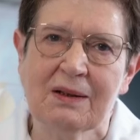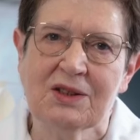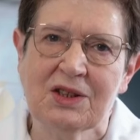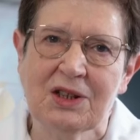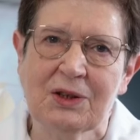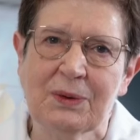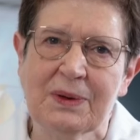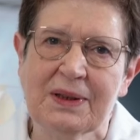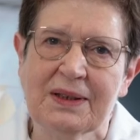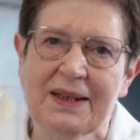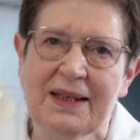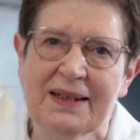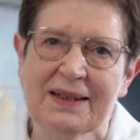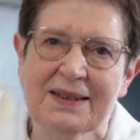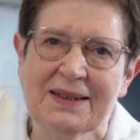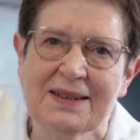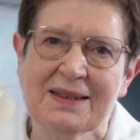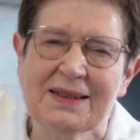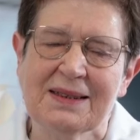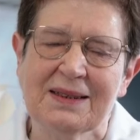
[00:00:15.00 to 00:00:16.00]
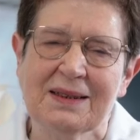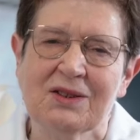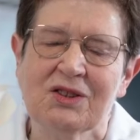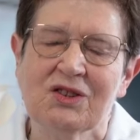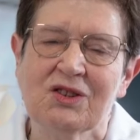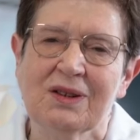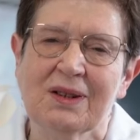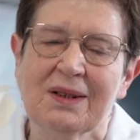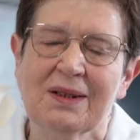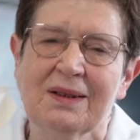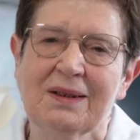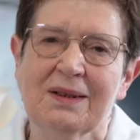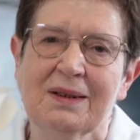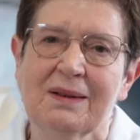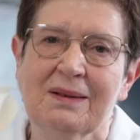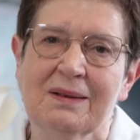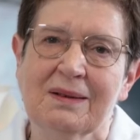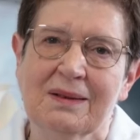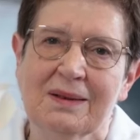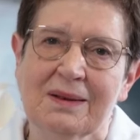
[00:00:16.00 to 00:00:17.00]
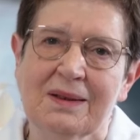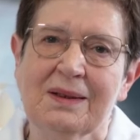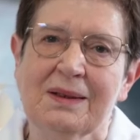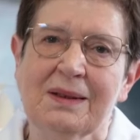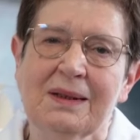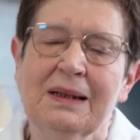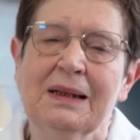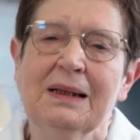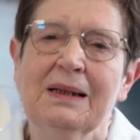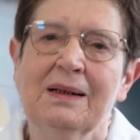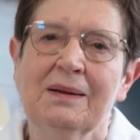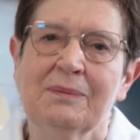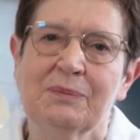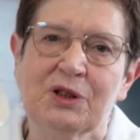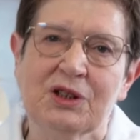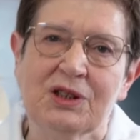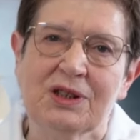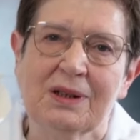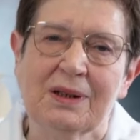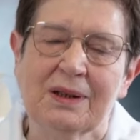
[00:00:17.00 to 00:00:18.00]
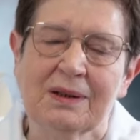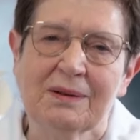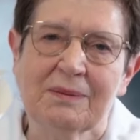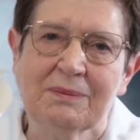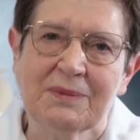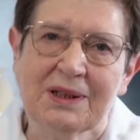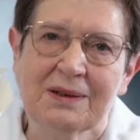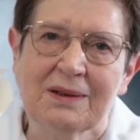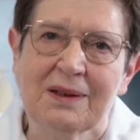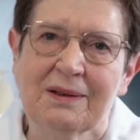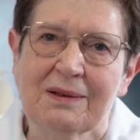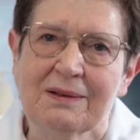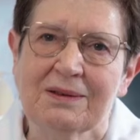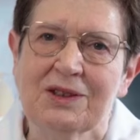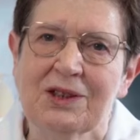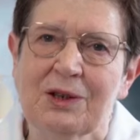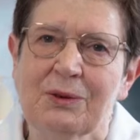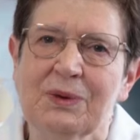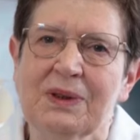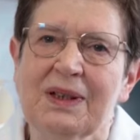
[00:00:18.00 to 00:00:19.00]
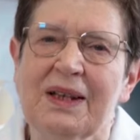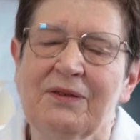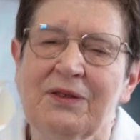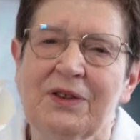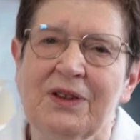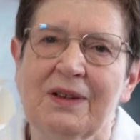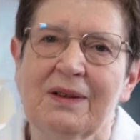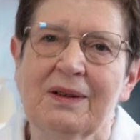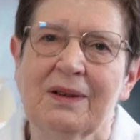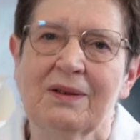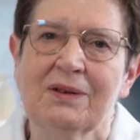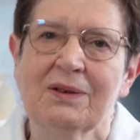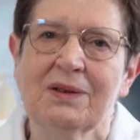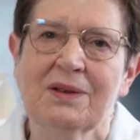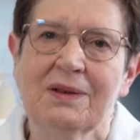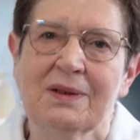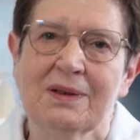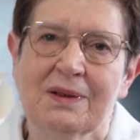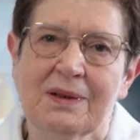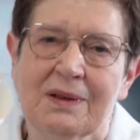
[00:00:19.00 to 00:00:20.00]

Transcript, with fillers: oddziały internistyczne, no i przydzielono mnie do oddziału nefrologii.